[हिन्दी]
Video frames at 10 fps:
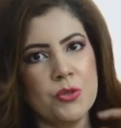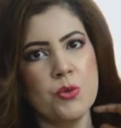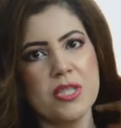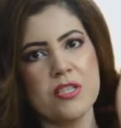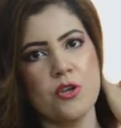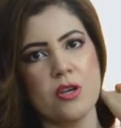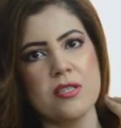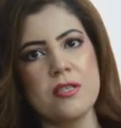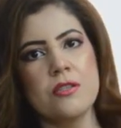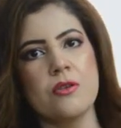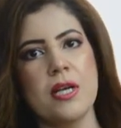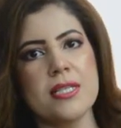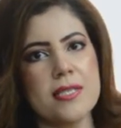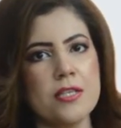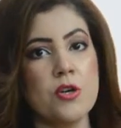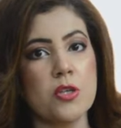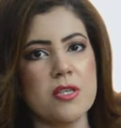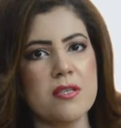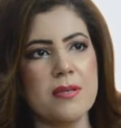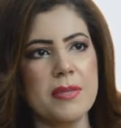हु इज़ अ डॉक्टर तो आई से
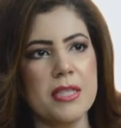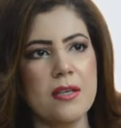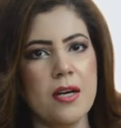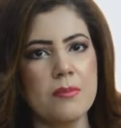डॉक्टर समीदा